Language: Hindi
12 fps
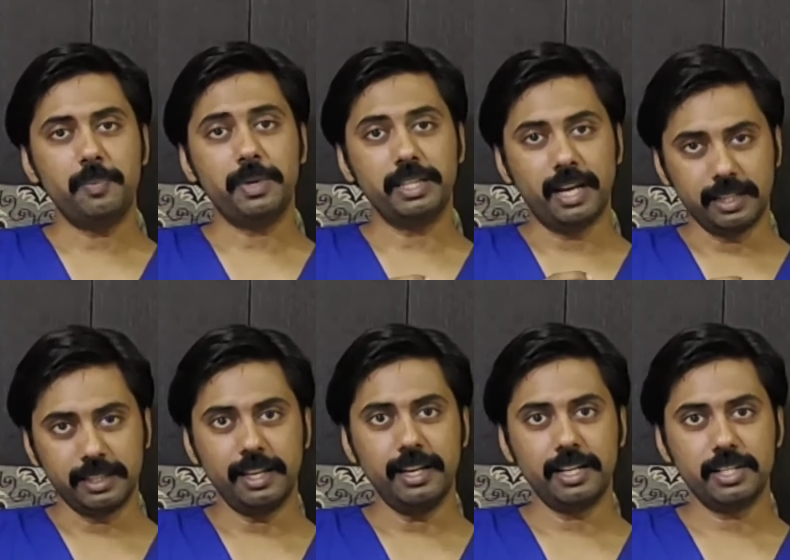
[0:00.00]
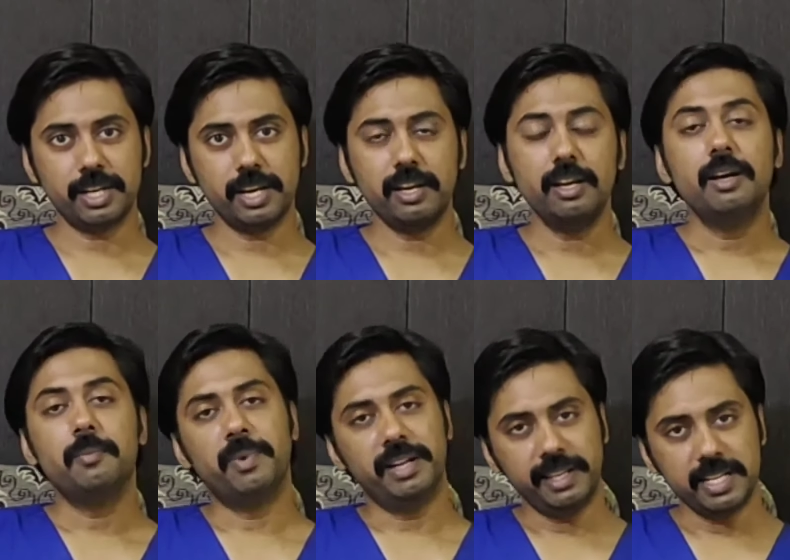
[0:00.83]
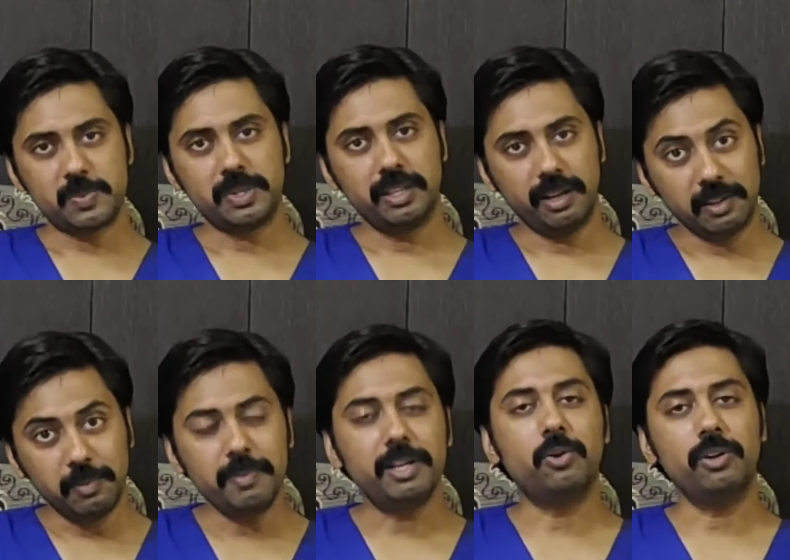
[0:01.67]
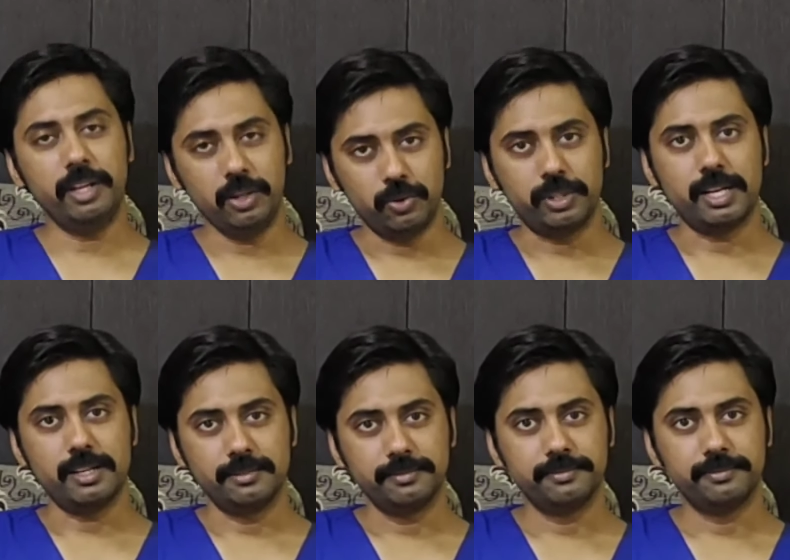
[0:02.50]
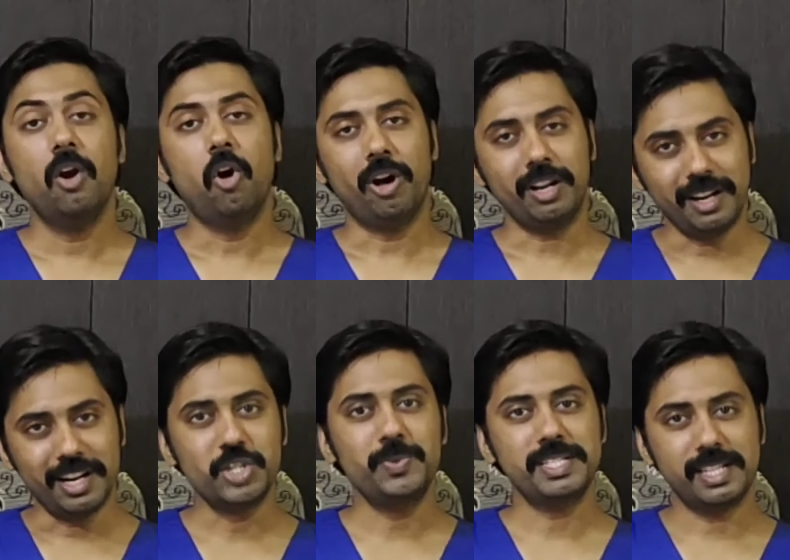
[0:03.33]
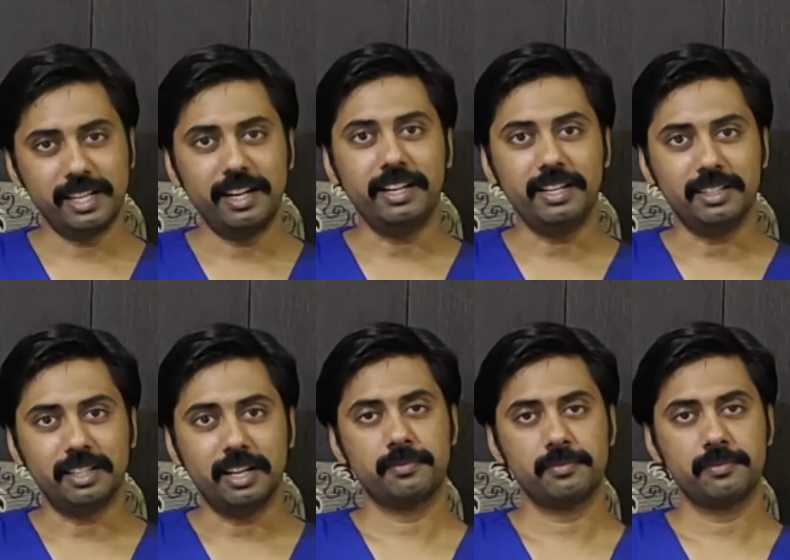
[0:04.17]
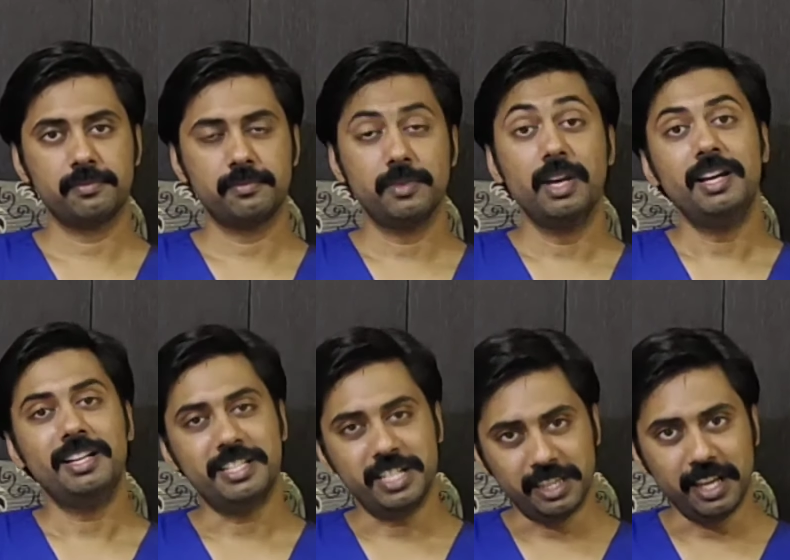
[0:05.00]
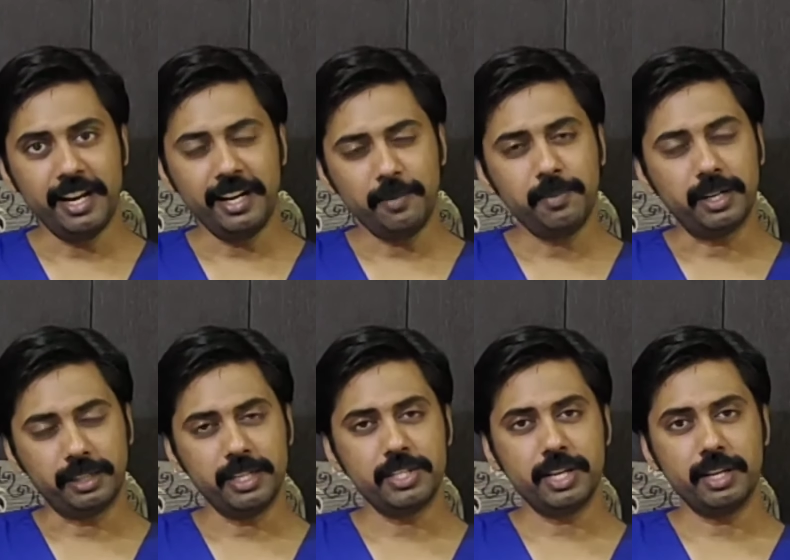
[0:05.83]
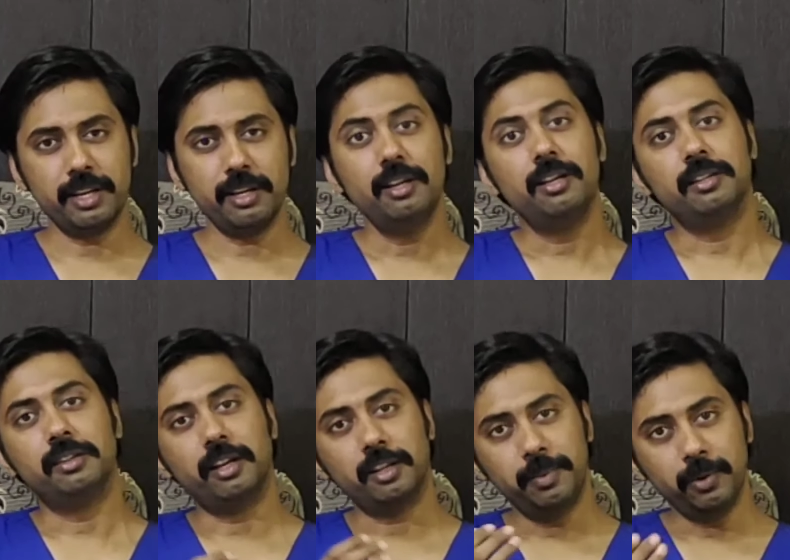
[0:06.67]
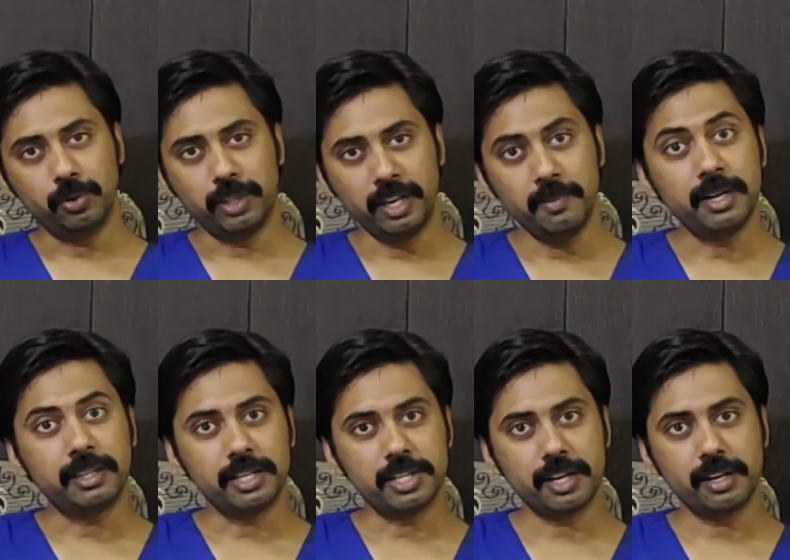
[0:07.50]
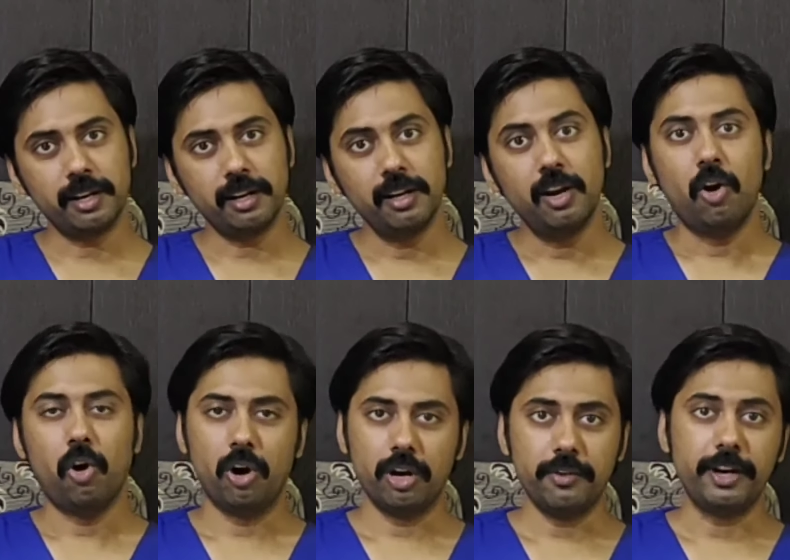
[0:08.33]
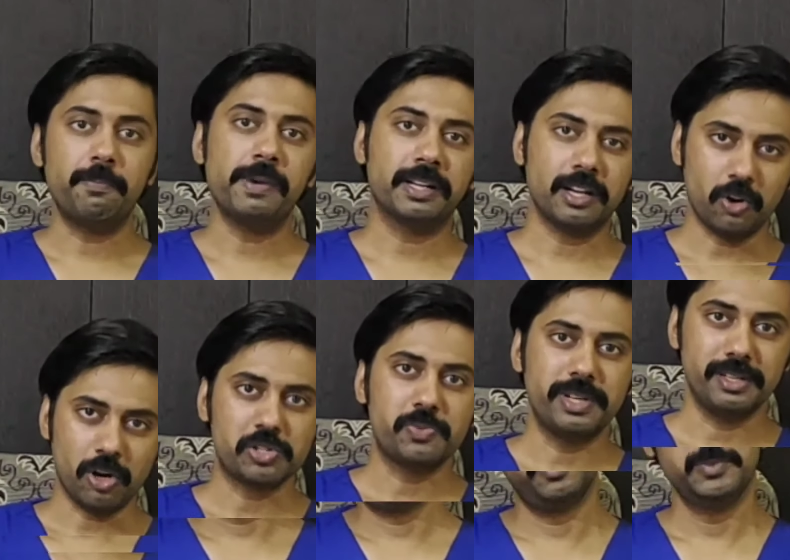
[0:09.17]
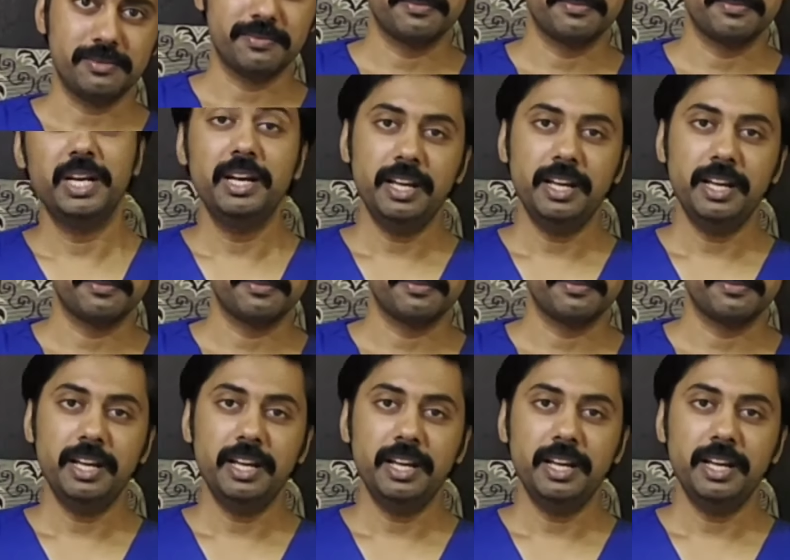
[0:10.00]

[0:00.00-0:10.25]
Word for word: ये आपके दांत के लिए अच्छा है बल्कि इसमें दर्द भी बिल्कुल नहीं होता है और खर्च भी ज़्यादा नहीं आता है जितना लेट आप करते जाएंगे दर्द भी उतना ही बढ़ता जाएगा और ट्रीटमेंट का कॉस्ट भी